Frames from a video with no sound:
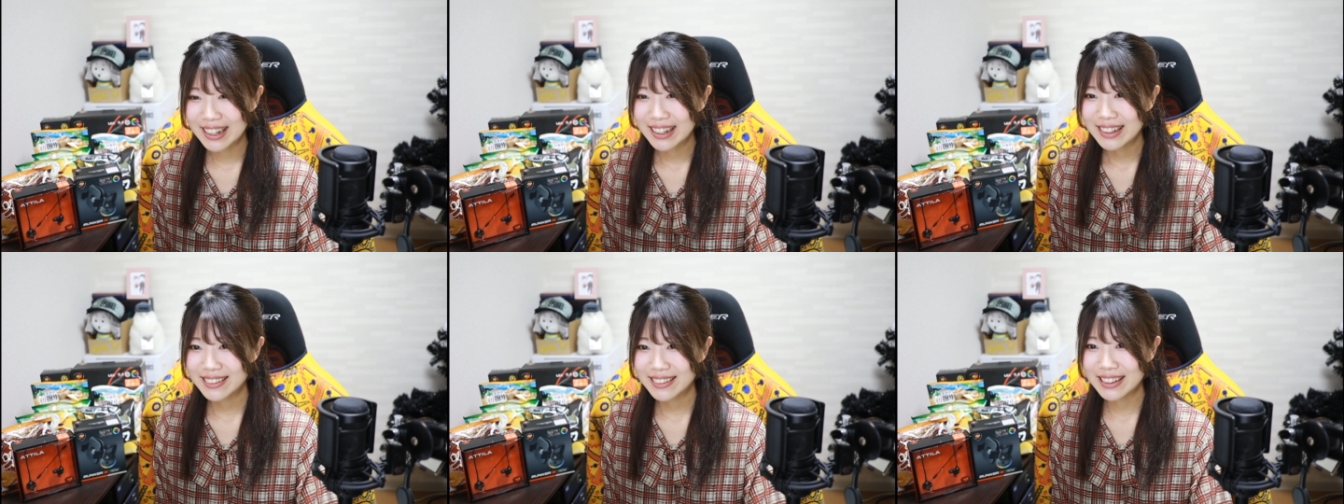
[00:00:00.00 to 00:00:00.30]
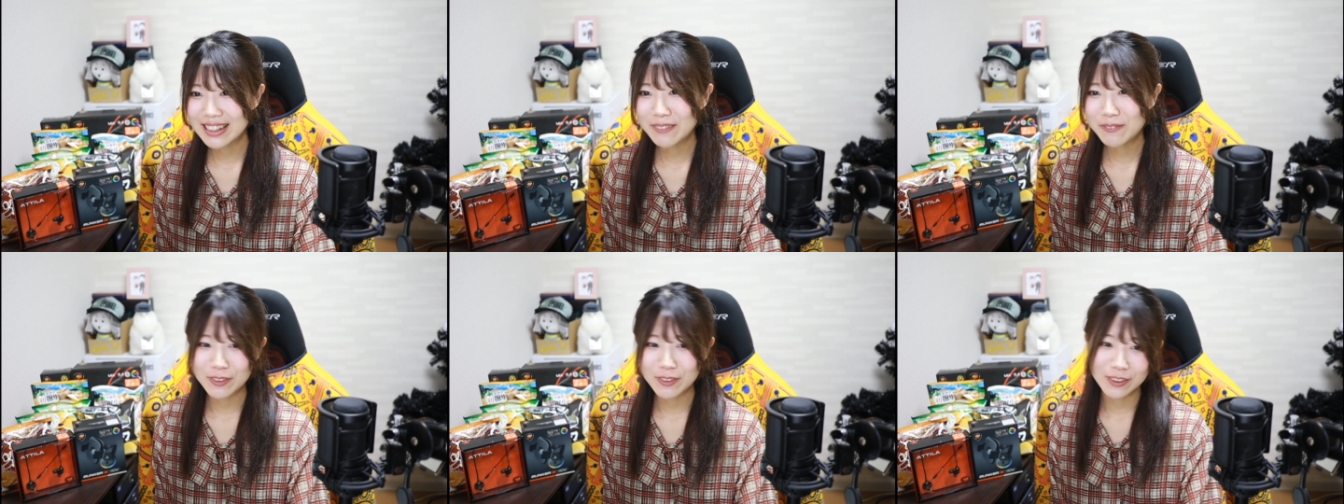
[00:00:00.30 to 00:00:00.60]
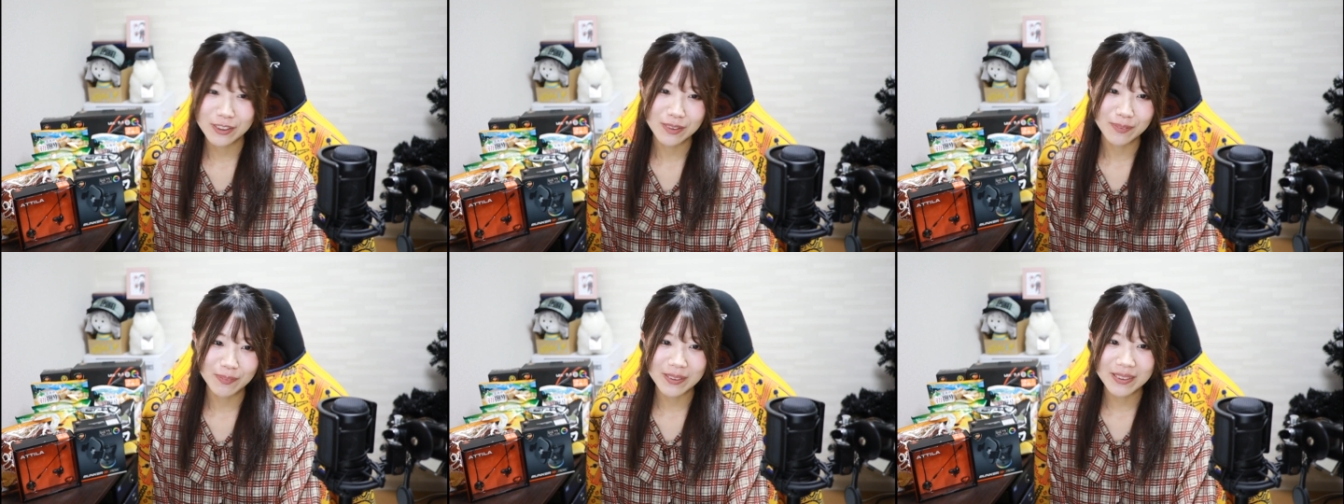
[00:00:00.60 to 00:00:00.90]
全
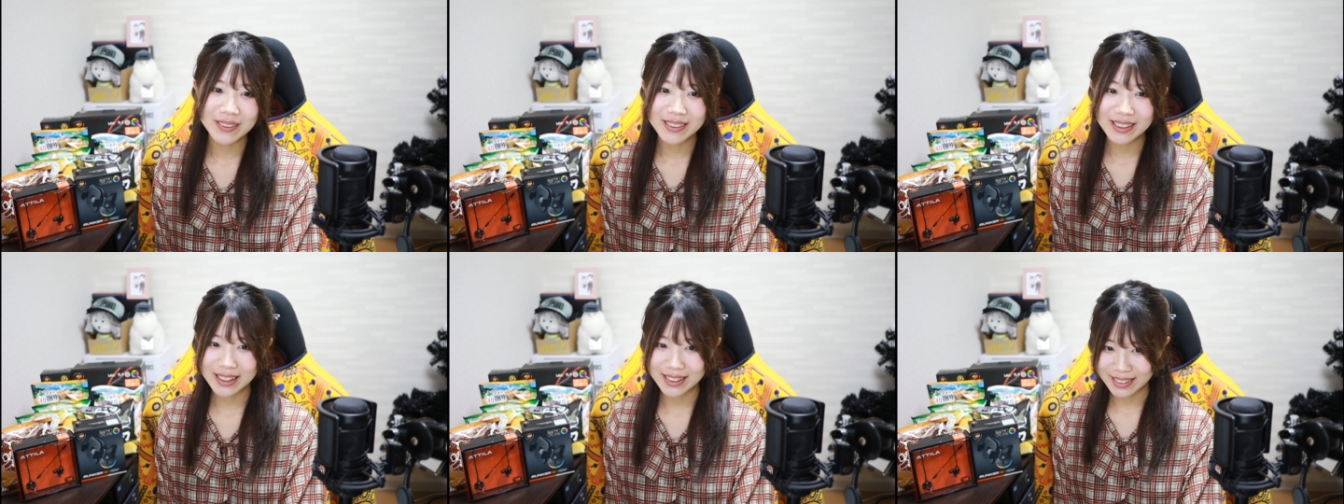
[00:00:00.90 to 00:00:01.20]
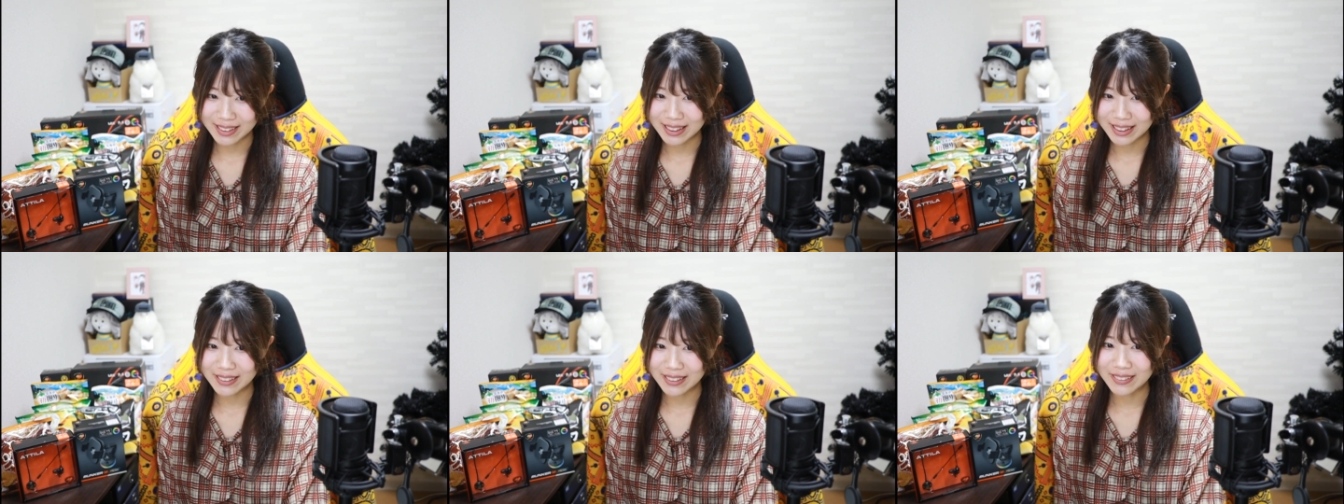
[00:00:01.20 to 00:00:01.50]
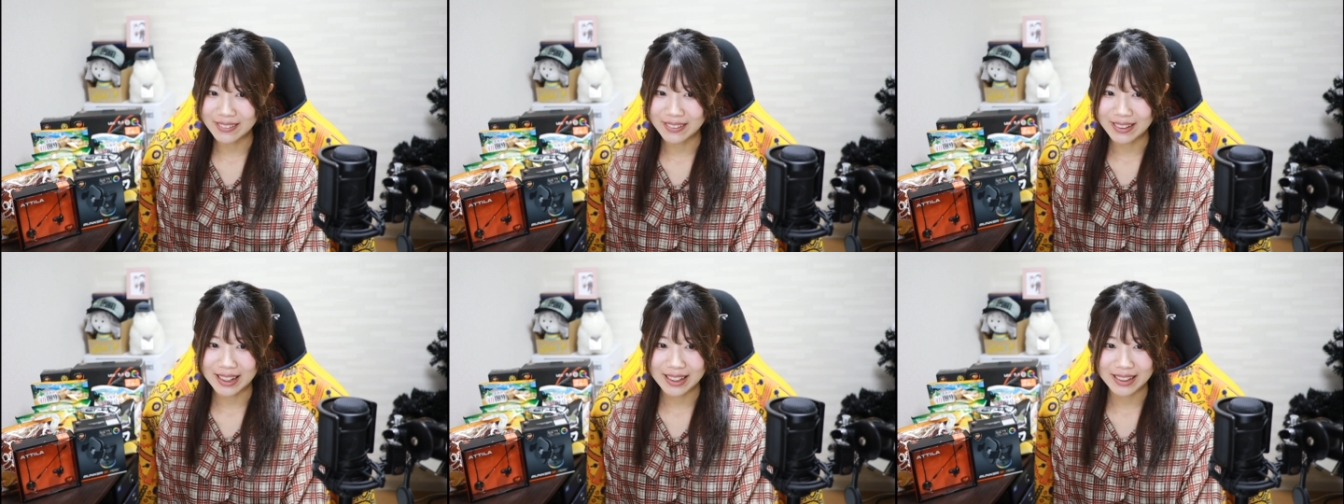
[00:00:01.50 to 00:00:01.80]
部スポンサーさん
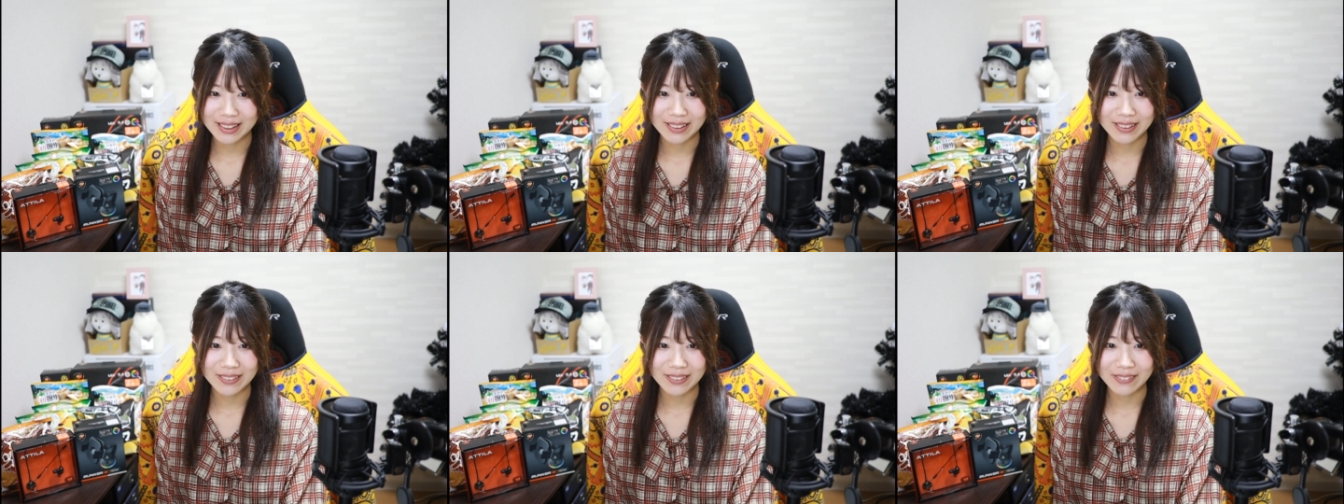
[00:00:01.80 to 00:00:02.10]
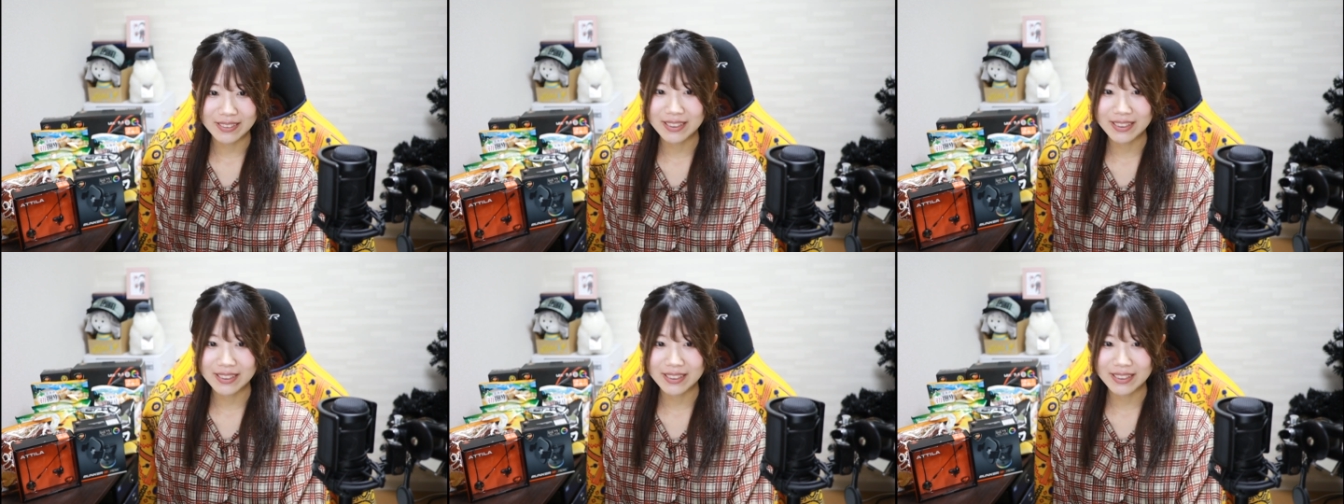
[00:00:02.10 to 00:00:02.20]
の、